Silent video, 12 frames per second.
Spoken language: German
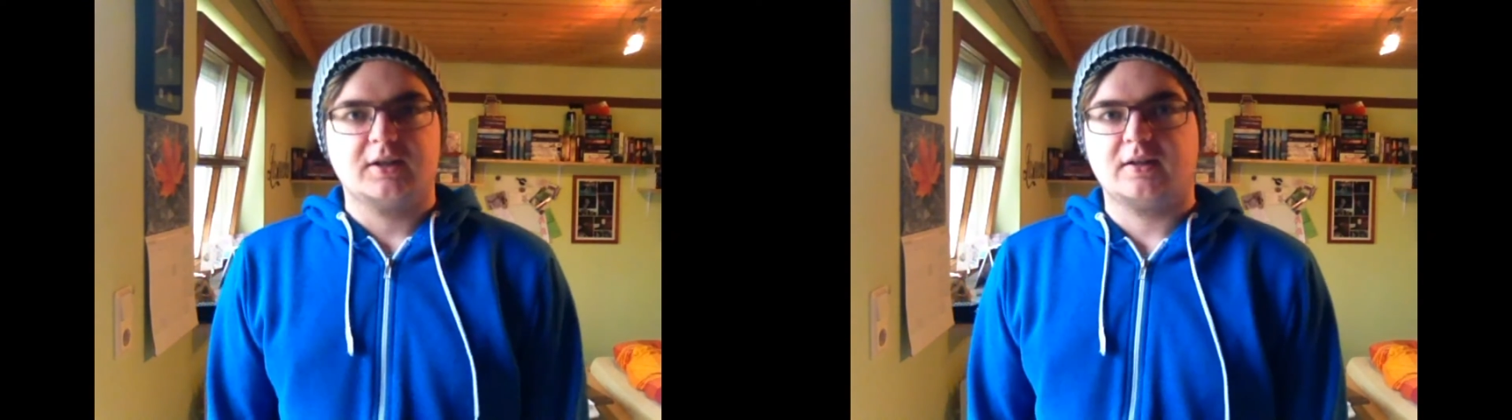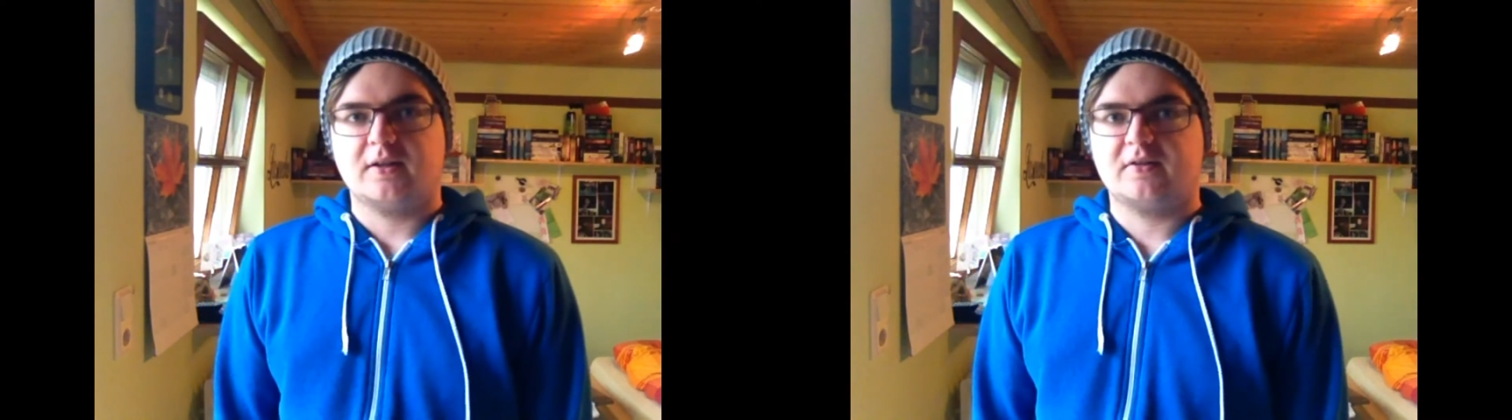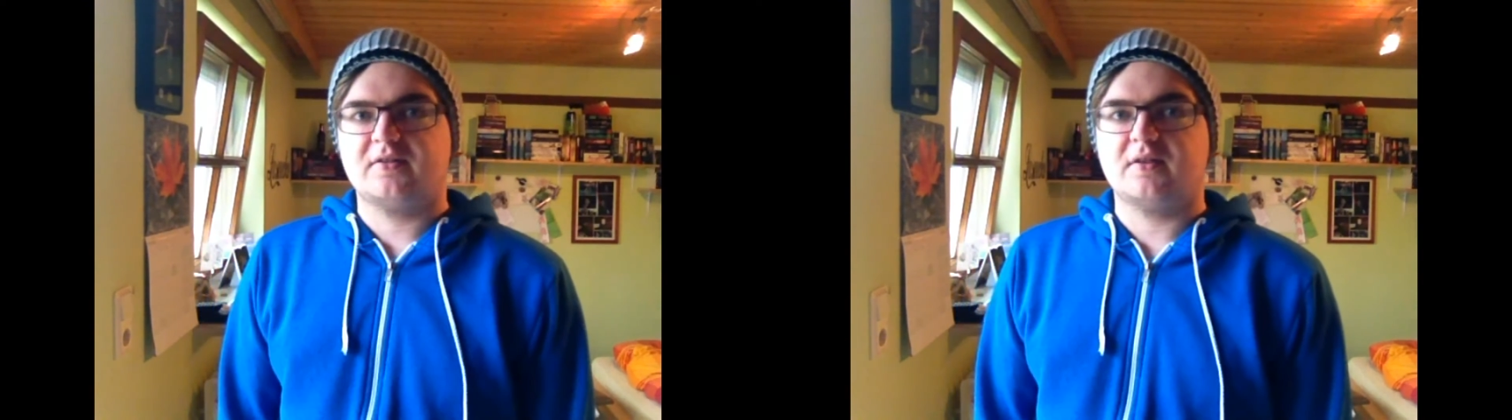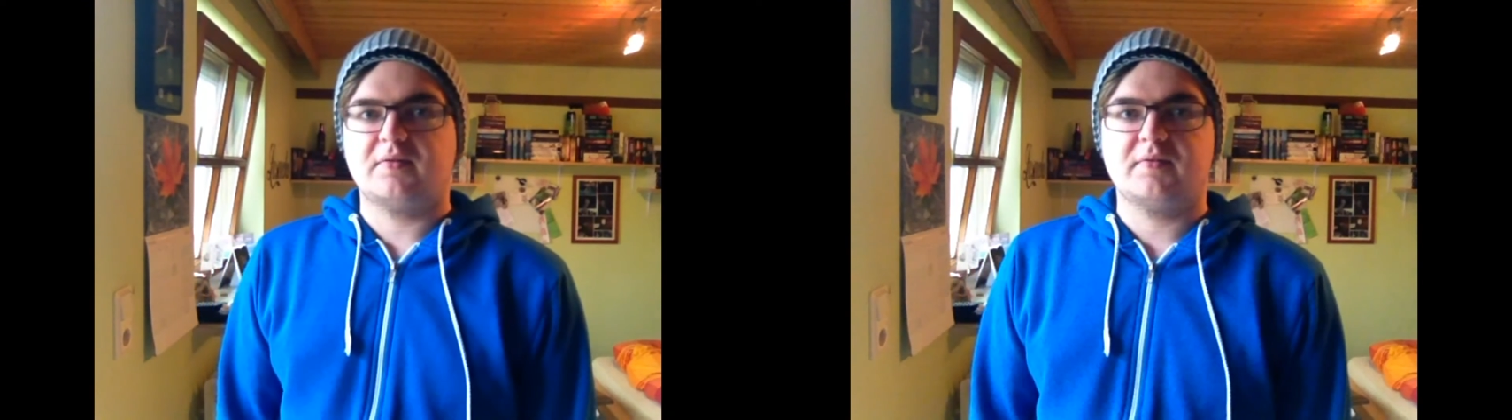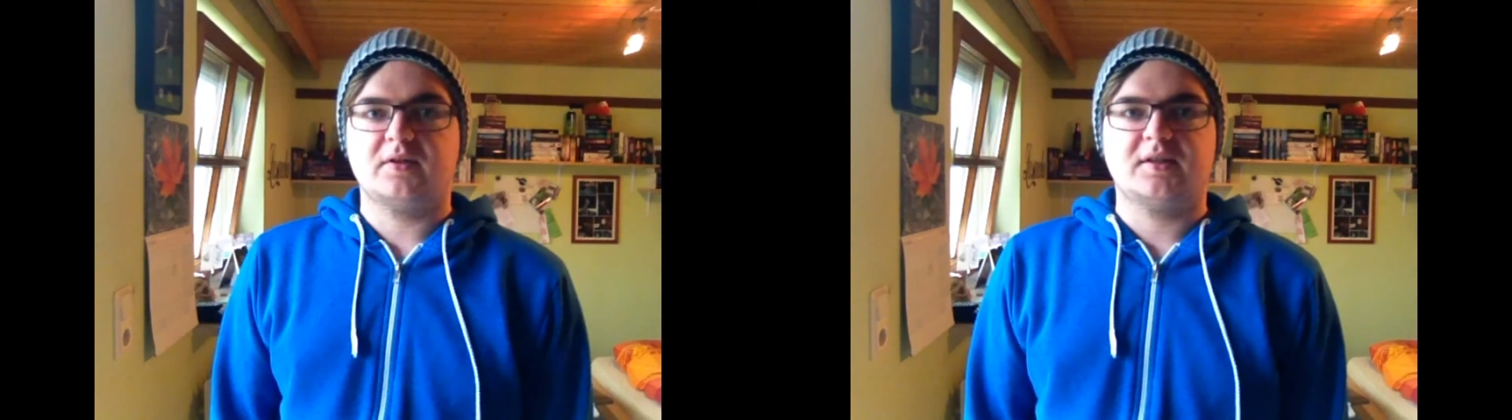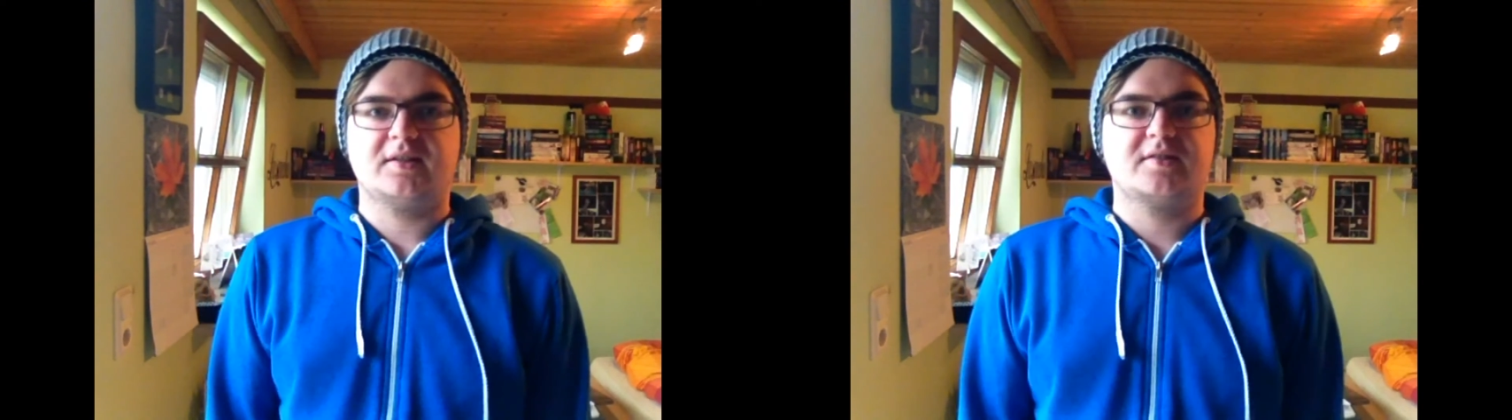dass es auf jeden
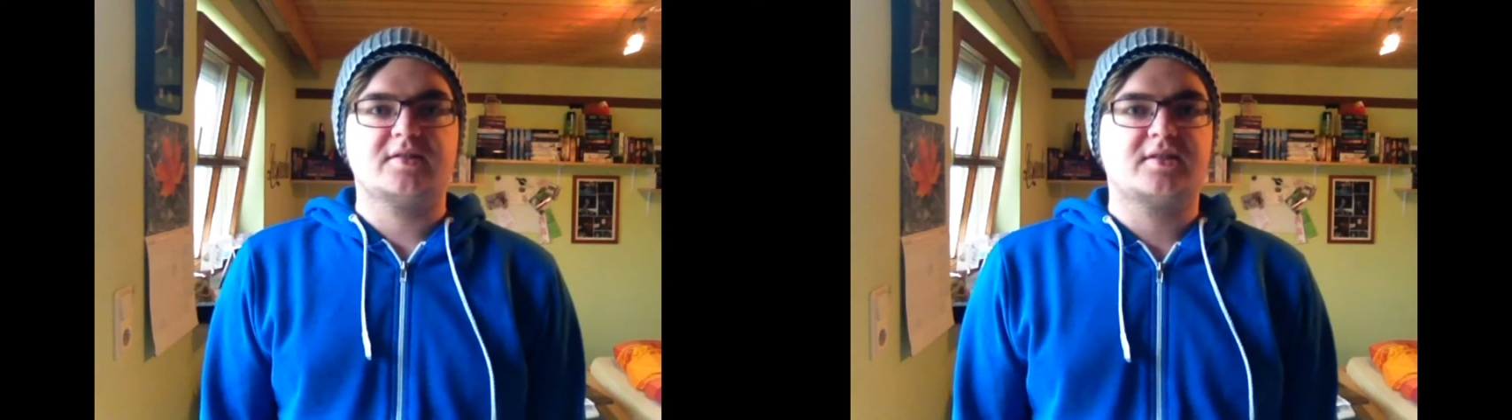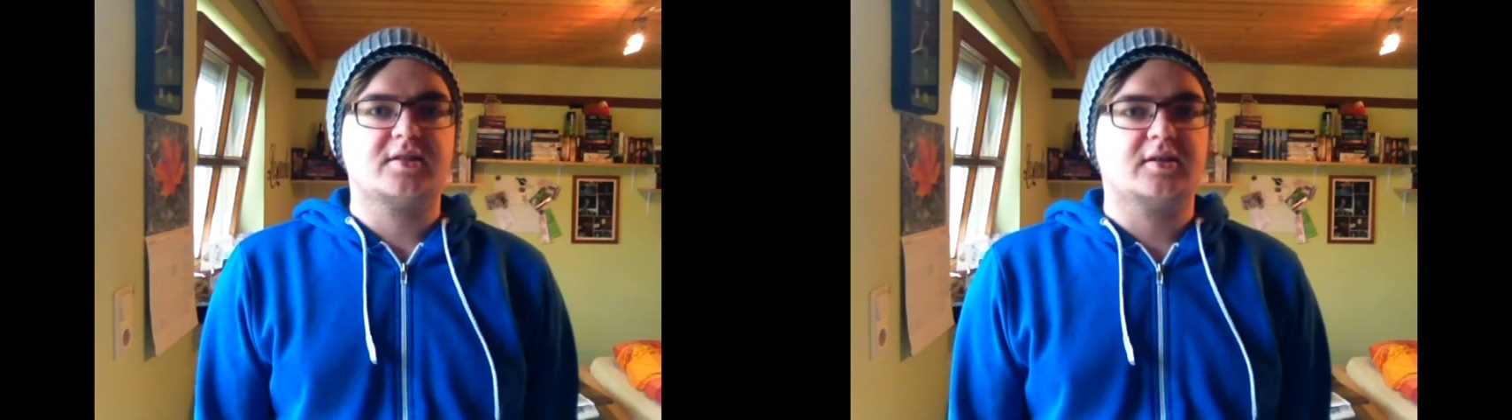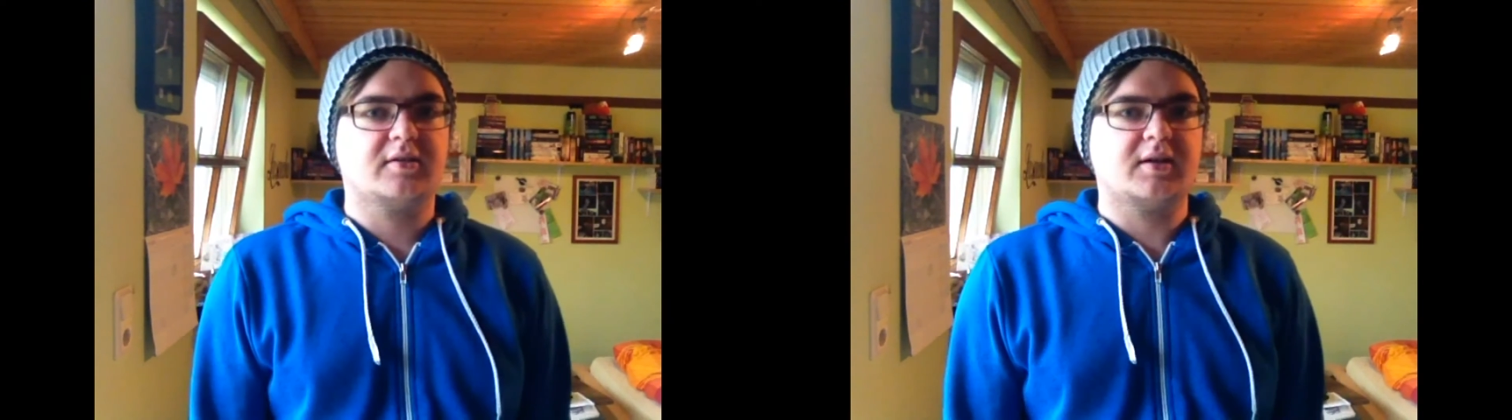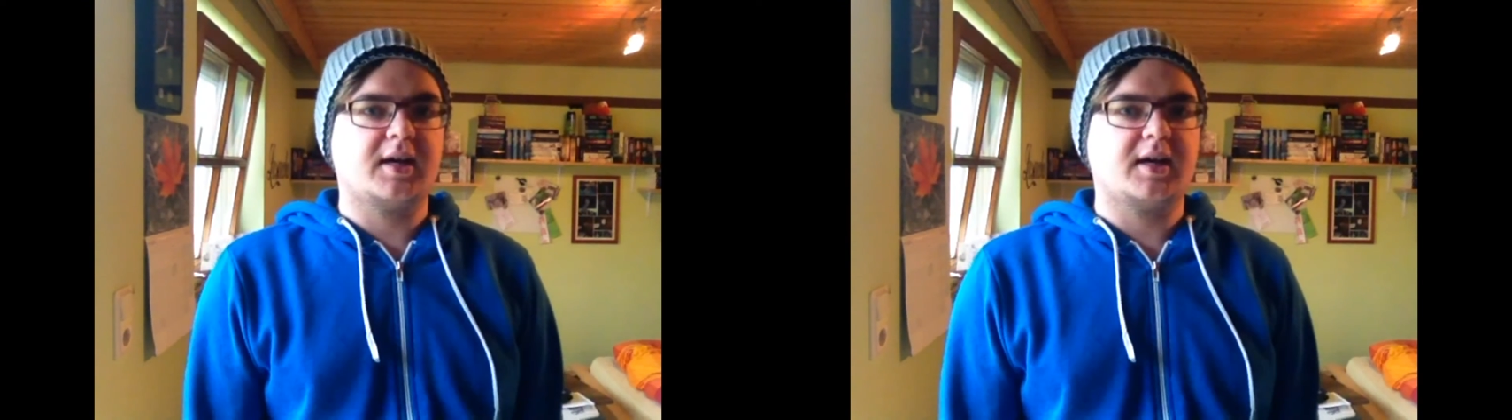Fall nächstes Jahr